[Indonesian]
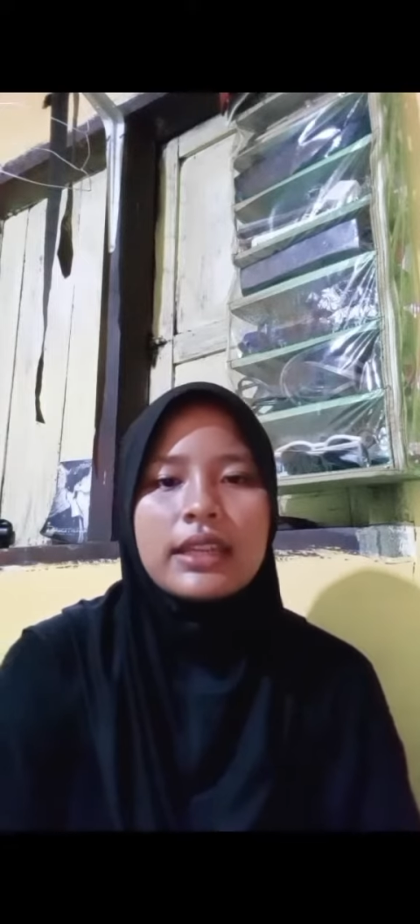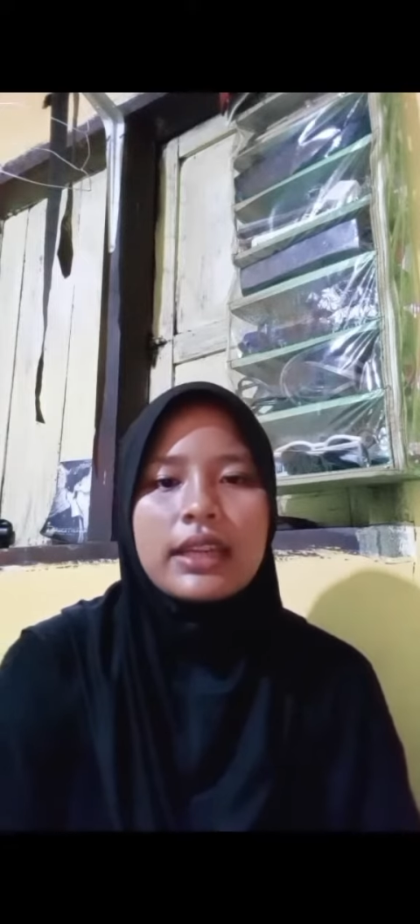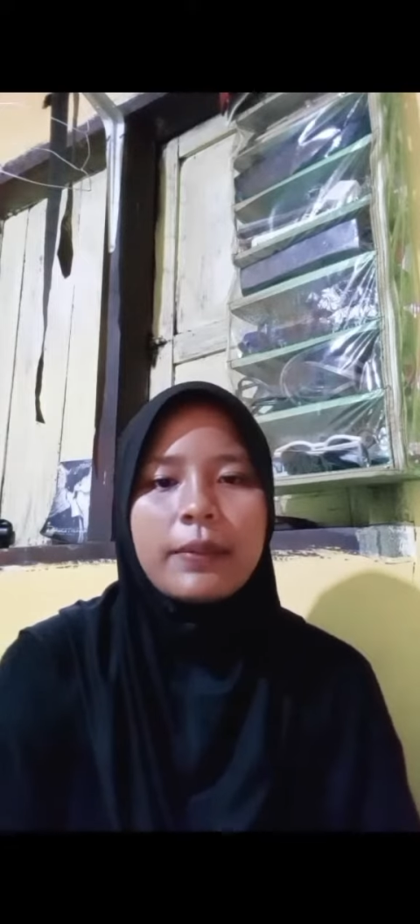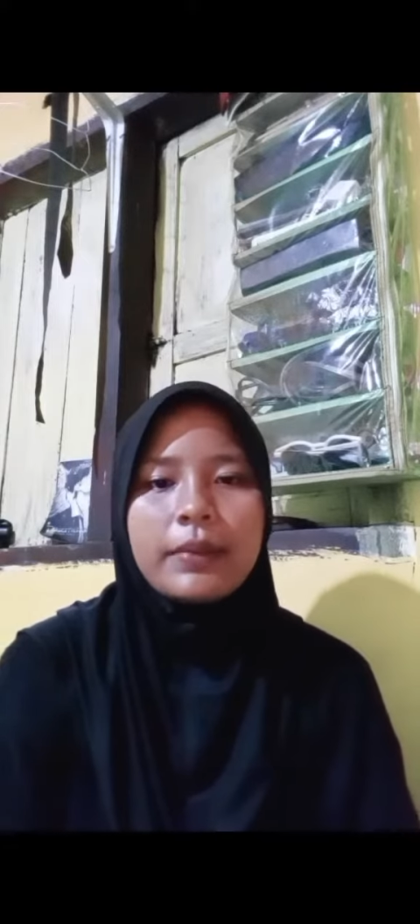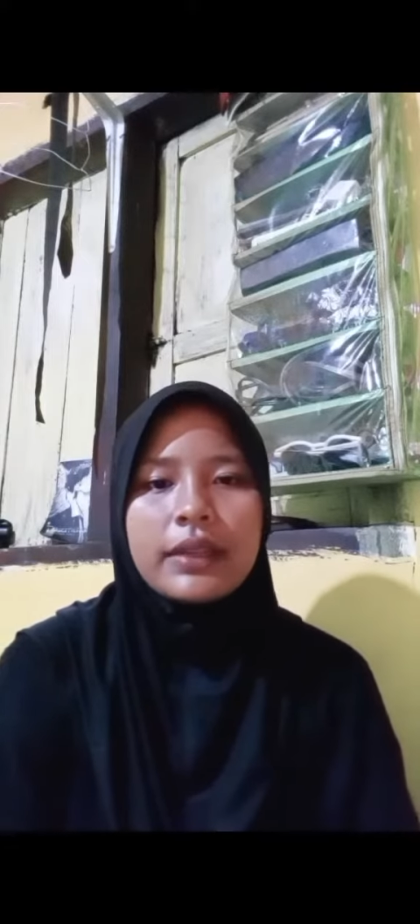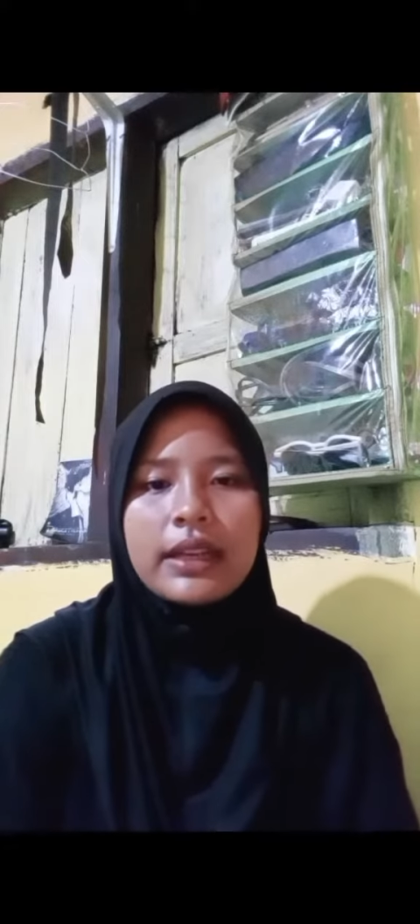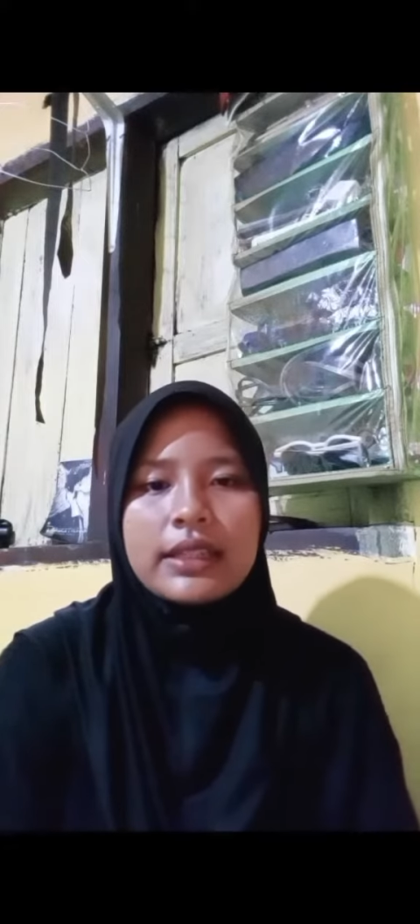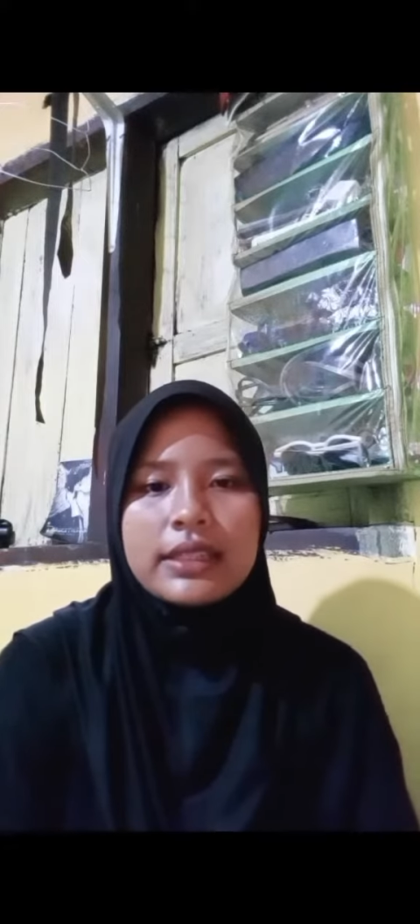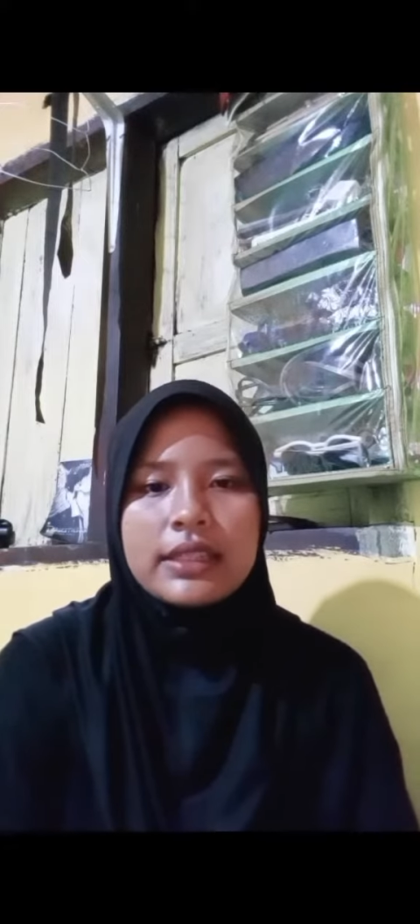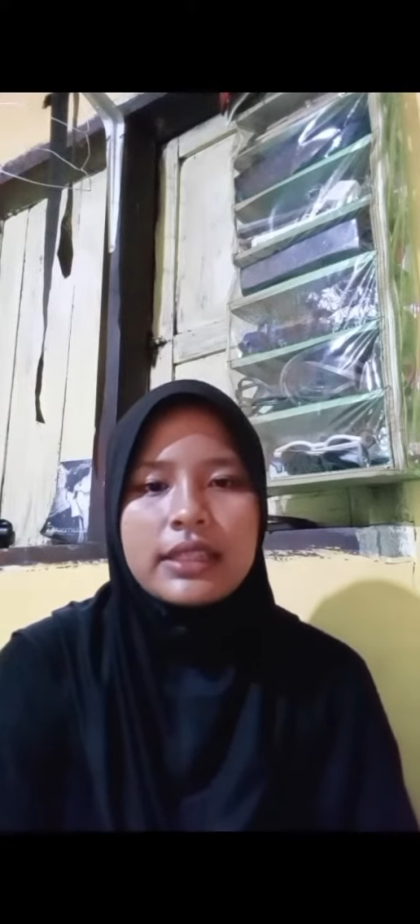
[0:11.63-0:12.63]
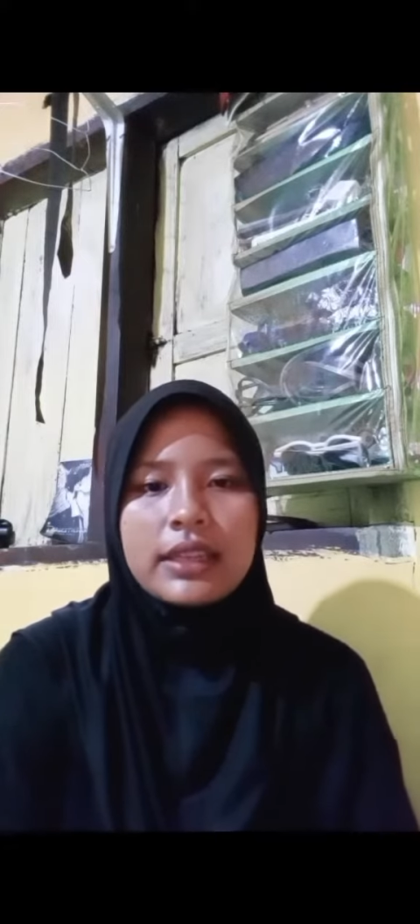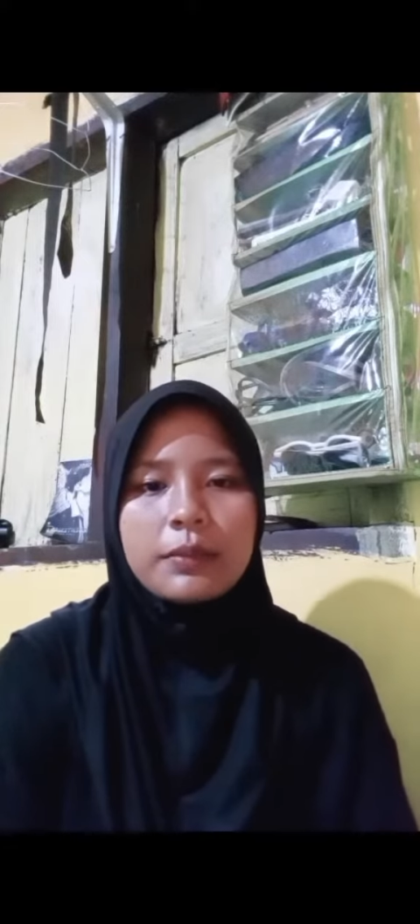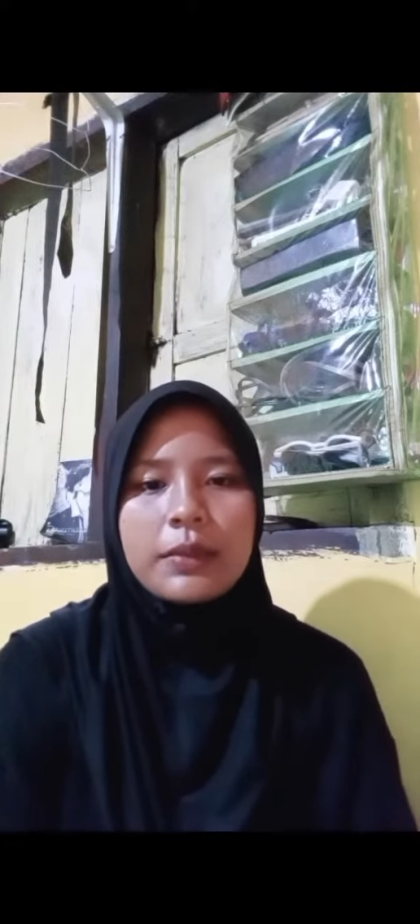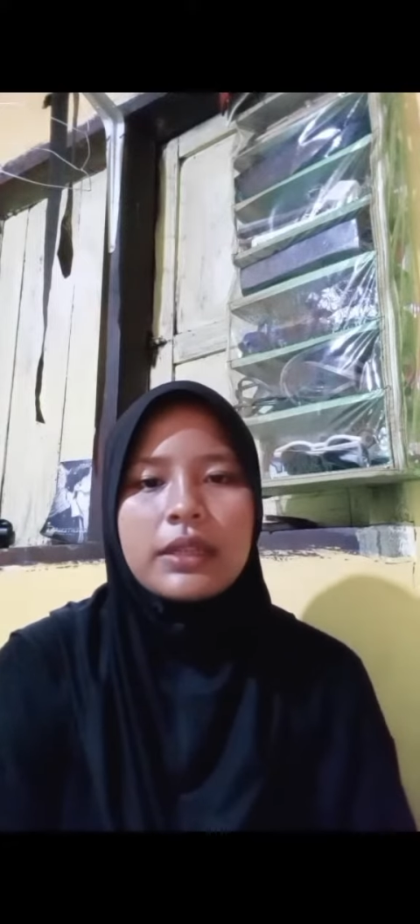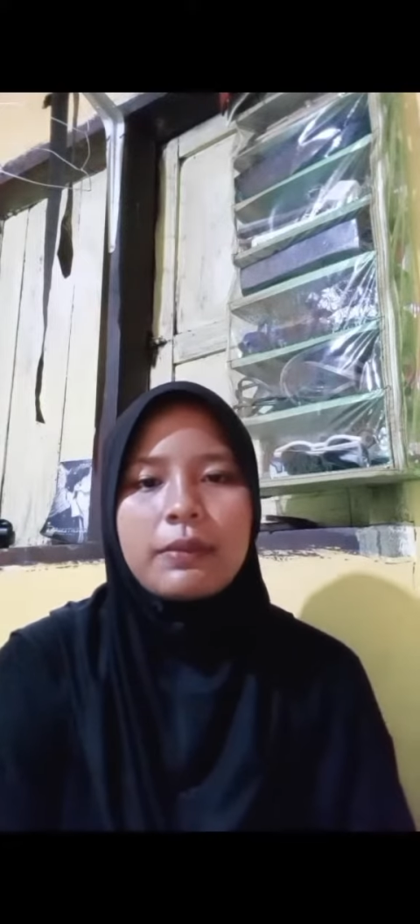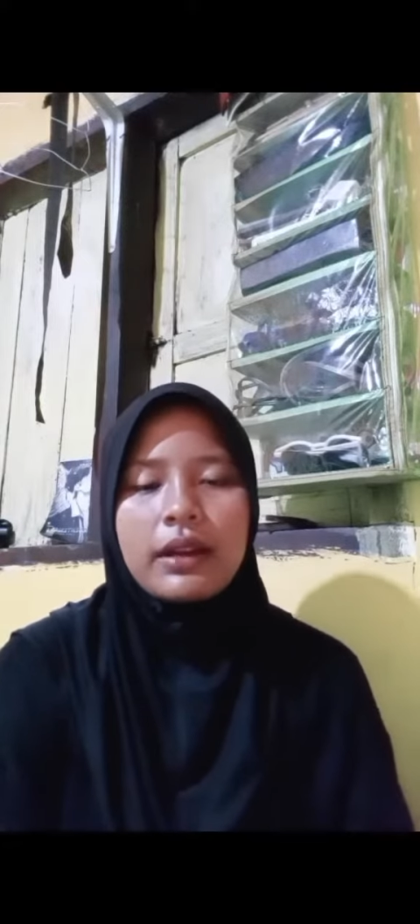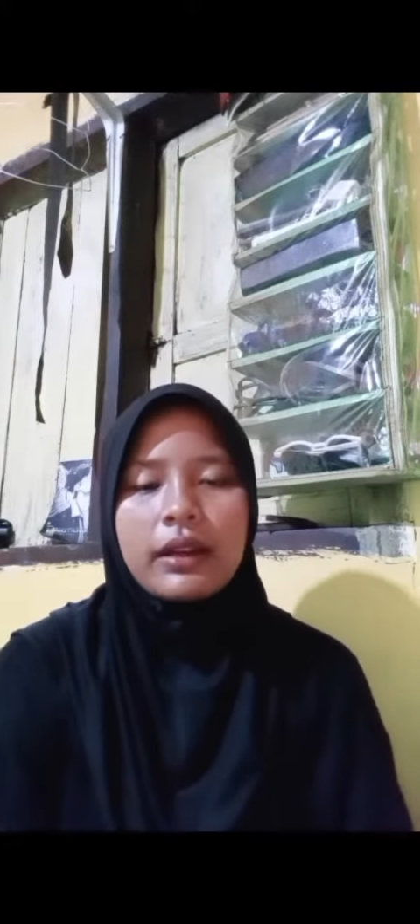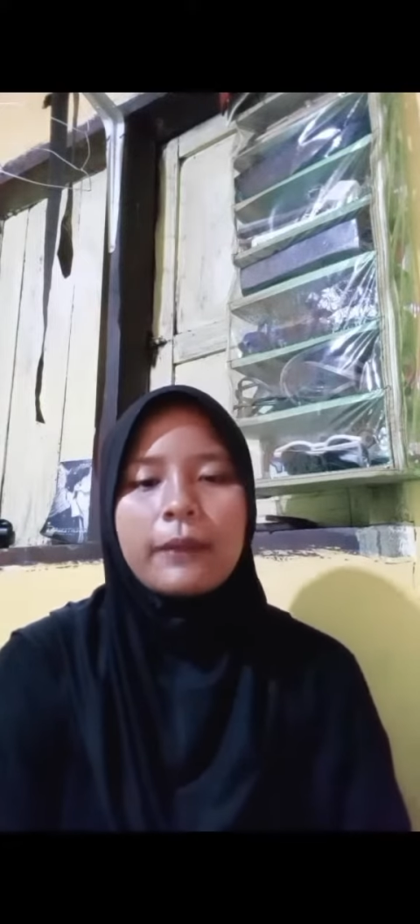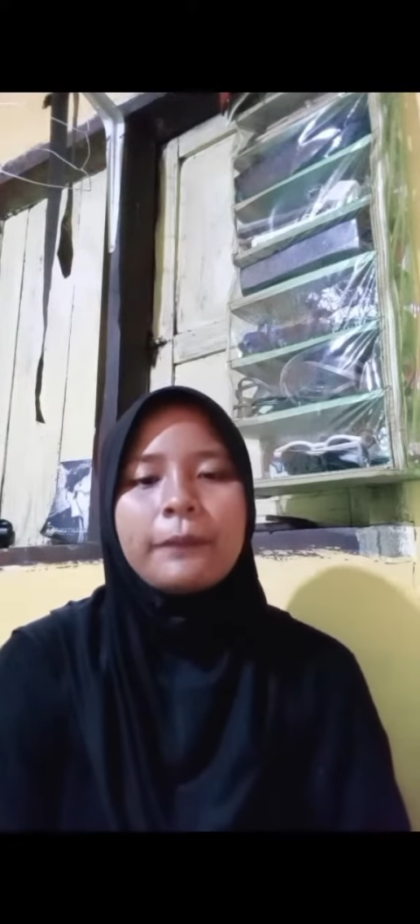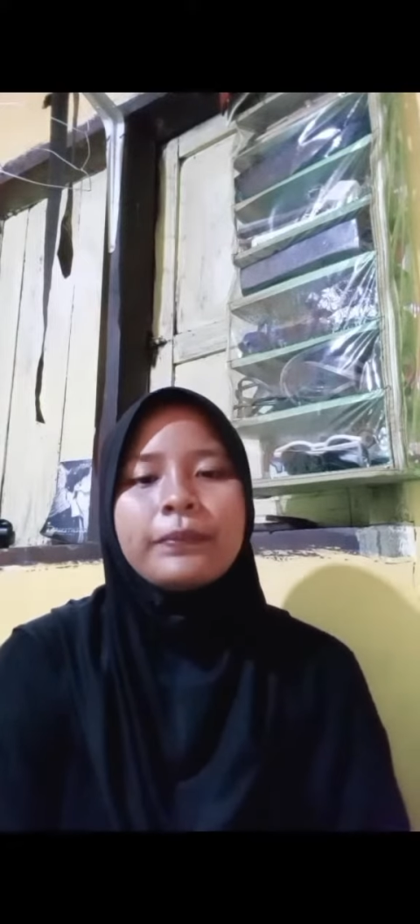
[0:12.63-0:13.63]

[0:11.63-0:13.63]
di aplikasi Chat Medibank.